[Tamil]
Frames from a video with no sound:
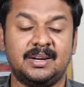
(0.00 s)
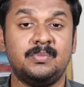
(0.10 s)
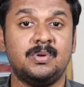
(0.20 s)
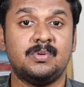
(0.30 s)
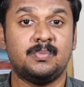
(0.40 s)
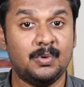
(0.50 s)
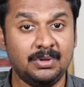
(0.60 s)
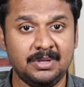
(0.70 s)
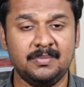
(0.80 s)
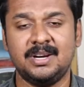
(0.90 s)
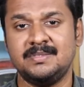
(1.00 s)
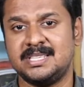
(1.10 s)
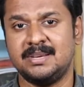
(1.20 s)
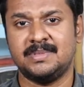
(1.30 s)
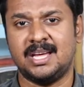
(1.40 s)
ரொம்ப ஒரு பொருத்தமான
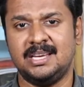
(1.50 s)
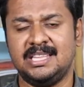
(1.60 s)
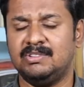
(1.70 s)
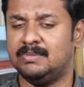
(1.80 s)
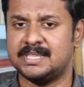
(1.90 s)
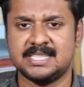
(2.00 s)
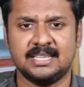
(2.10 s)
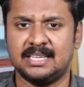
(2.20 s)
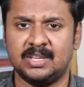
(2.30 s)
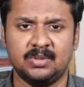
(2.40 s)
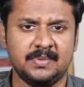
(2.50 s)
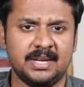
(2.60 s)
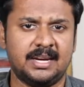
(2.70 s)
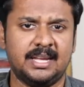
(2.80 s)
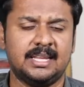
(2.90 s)
விஷயம்தான் இதில் விமர்சனத்துக்கு எதுவுமே
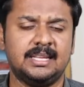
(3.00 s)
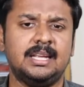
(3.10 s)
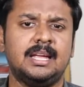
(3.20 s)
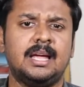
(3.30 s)
கிடையாது